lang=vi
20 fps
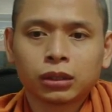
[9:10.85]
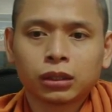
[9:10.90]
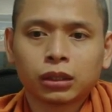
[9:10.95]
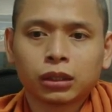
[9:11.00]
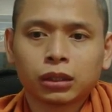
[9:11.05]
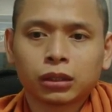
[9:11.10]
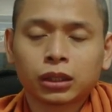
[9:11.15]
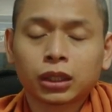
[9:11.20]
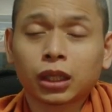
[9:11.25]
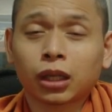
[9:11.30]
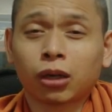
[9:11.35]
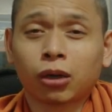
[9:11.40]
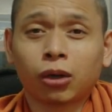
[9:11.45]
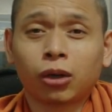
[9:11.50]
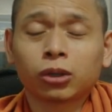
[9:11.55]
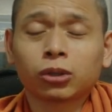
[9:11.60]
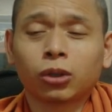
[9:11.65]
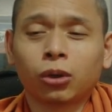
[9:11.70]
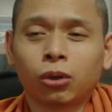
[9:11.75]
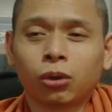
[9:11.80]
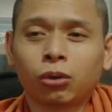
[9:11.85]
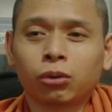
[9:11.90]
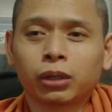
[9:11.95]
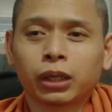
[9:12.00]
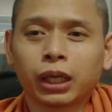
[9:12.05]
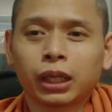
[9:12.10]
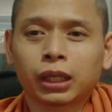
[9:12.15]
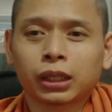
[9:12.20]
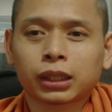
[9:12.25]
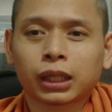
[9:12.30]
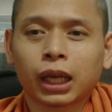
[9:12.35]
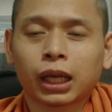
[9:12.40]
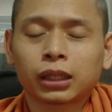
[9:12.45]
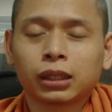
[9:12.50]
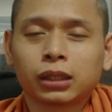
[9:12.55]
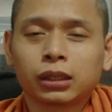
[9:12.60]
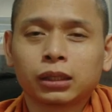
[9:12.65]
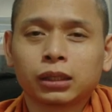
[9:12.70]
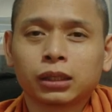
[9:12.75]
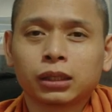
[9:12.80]
à rất là khó độ hay là ta
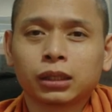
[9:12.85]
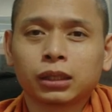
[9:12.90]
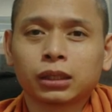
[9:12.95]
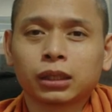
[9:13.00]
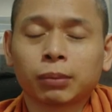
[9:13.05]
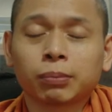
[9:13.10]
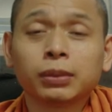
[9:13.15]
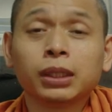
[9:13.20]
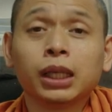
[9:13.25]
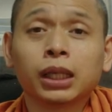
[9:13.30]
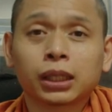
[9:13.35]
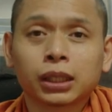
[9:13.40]
nên à, nhập diệt